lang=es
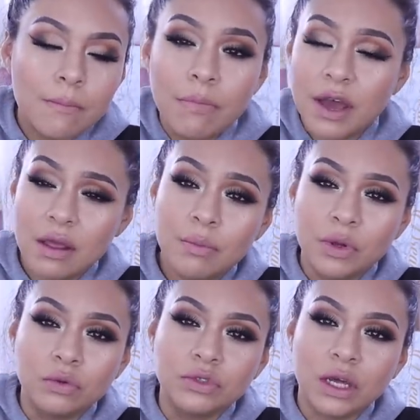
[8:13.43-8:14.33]
Varias han
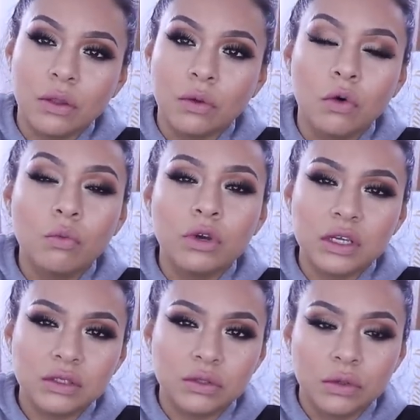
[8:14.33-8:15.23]
preguntado cómo
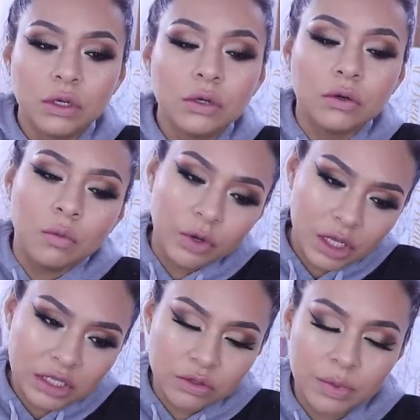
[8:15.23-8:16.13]
he hecho, cómo
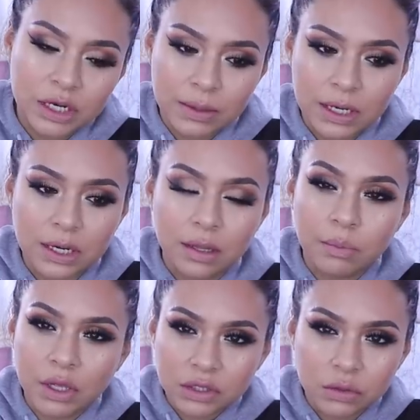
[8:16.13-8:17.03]
he hecho para bajar de
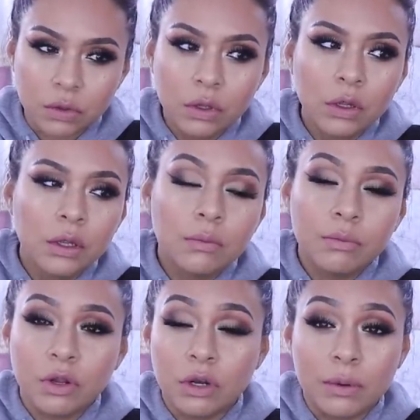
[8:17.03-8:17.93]
peso.
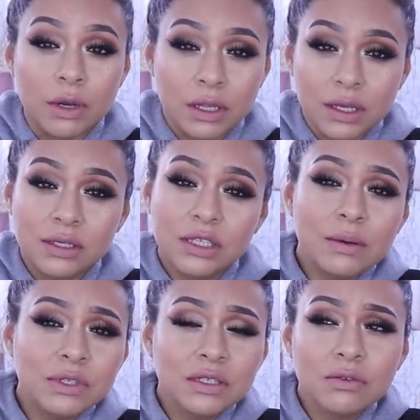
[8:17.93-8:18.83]
Pero la verdad que sí,
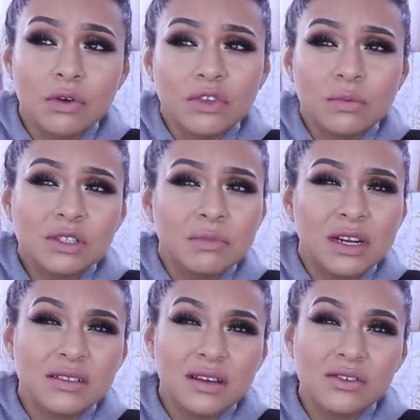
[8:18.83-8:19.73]
a veces cuando estamos
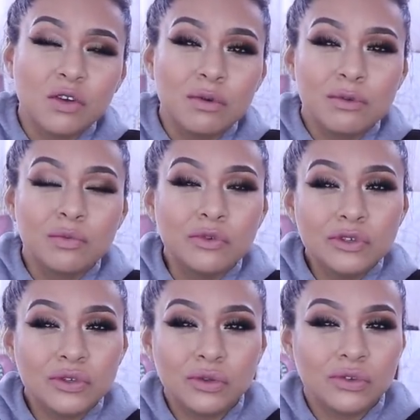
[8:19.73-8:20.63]
embarazadas comemos
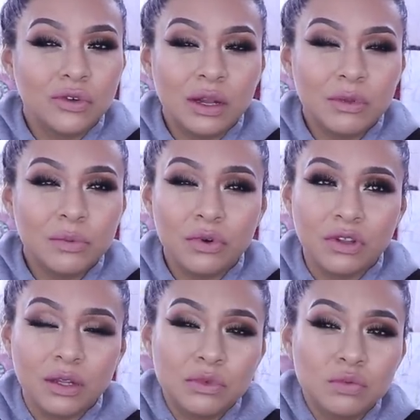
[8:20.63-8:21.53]
mucho, todo solamente porque
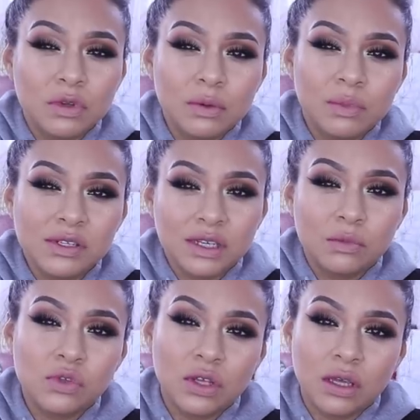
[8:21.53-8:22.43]
tenemos un bebé
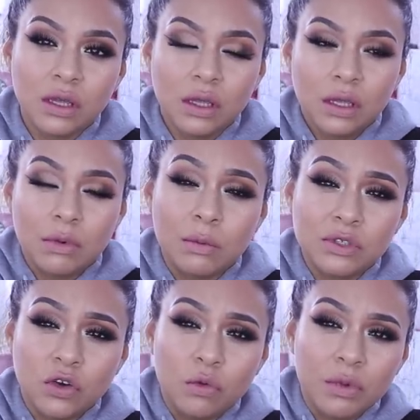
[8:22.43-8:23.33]
pensamos que
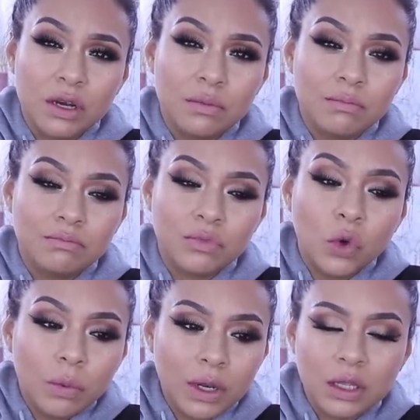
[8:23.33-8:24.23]
vamos a comer
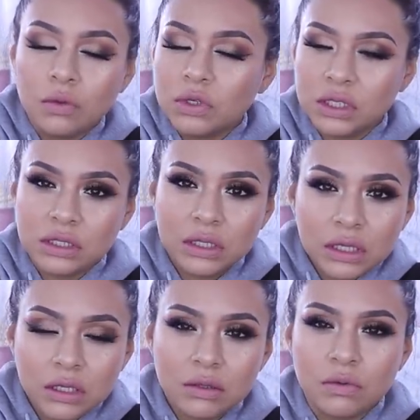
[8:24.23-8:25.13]
doble y no es
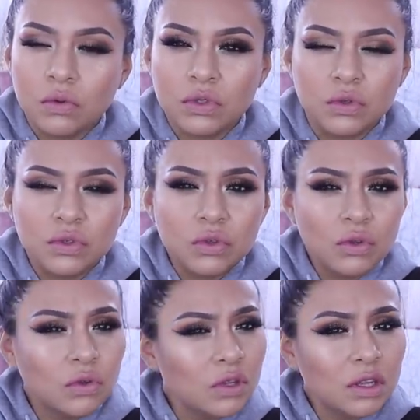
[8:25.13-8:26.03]
así. No, no,
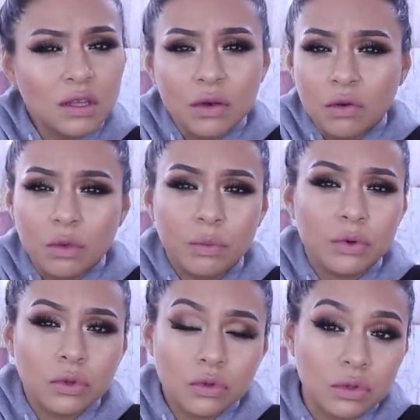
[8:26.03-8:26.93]
no tienen que comer
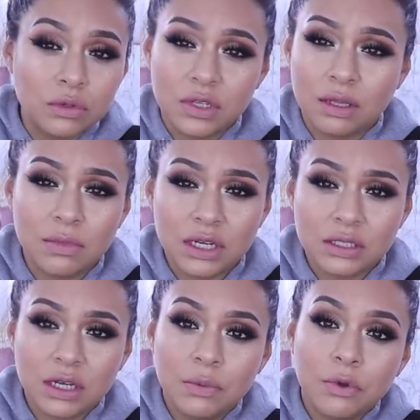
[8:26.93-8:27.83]
por dos cuando están
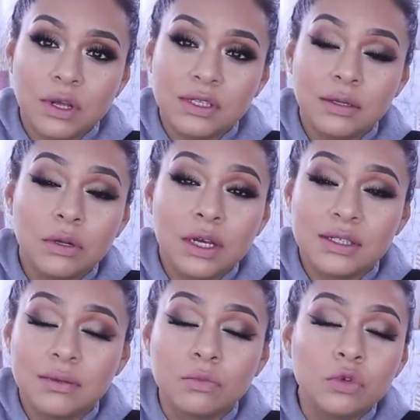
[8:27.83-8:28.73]
embarazadas porque hacen,
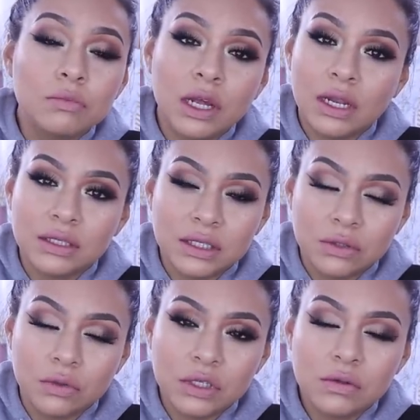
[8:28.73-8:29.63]
hacen muy mal
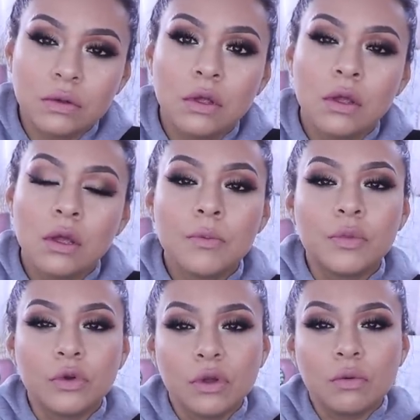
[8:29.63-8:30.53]
haciendo eso
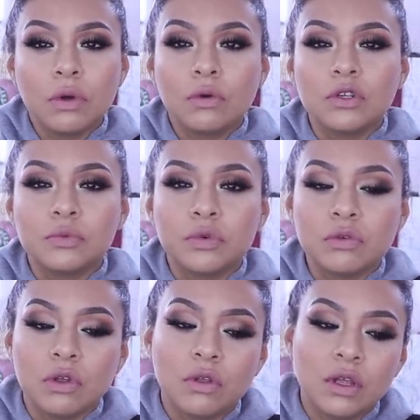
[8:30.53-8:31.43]
porque luego
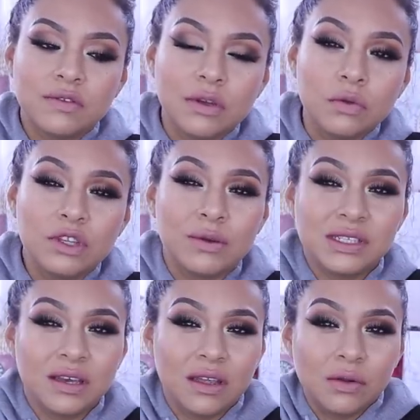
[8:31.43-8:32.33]
después cuando das salud te
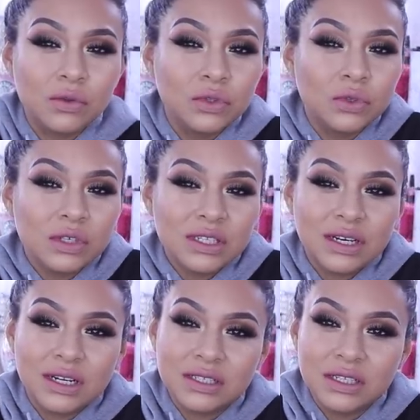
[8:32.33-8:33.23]
vas a quedar con toda esa
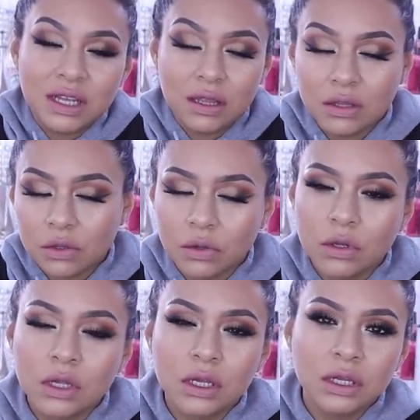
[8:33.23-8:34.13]
grasita adentro
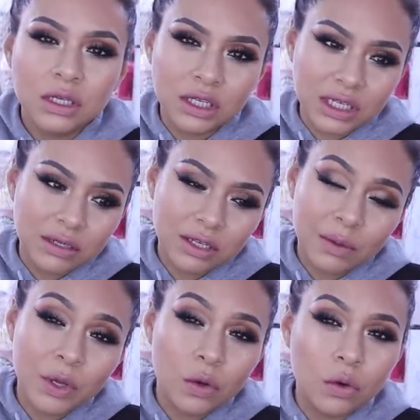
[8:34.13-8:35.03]
Y
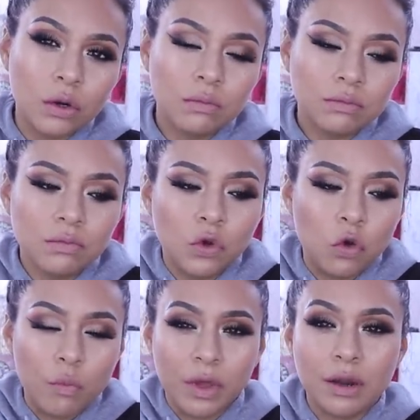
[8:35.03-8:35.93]
es mejor
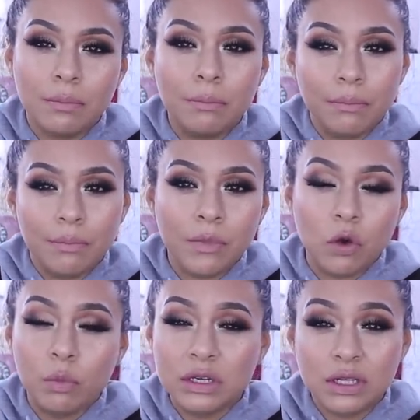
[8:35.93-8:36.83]
comer,
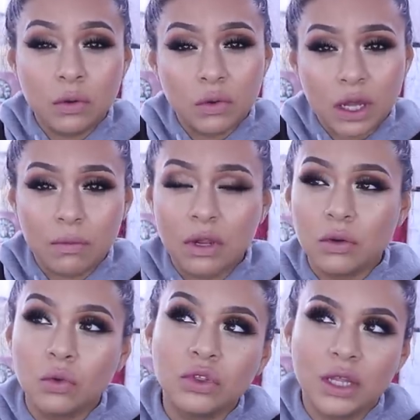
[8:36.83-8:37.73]
comer saludable,
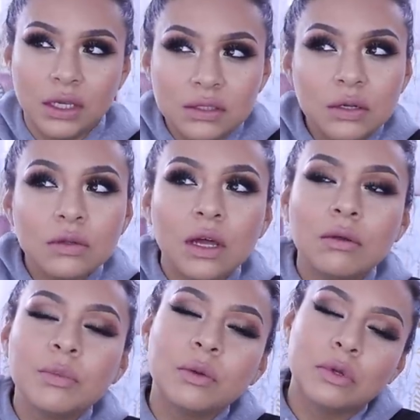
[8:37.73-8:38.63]
no tan
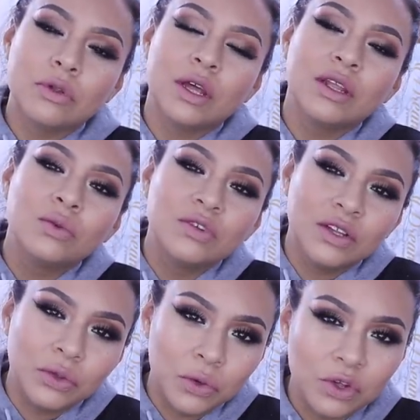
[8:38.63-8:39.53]
saludable, pero menos date tus
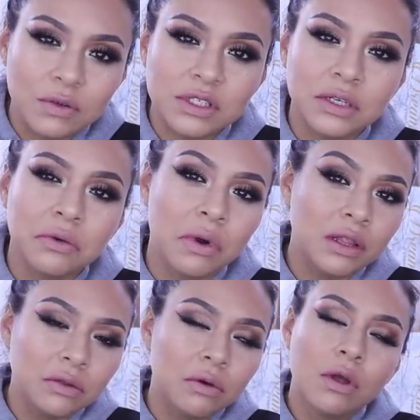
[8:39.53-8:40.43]
antojos de vez en
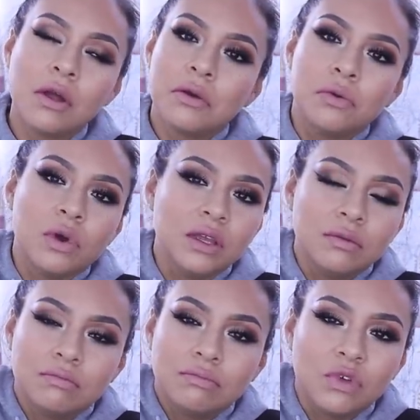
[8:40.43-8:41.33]
cuando, no hay,
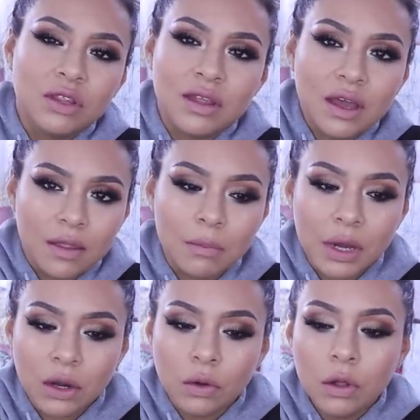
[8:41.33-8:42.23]
no hay nada de
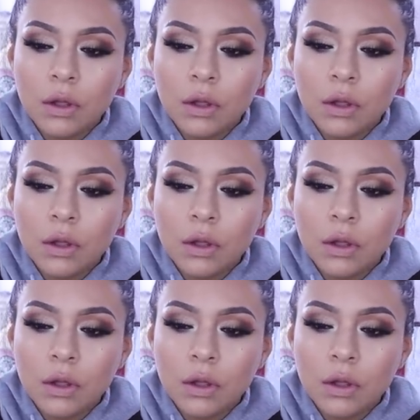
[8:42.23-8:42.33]
malo.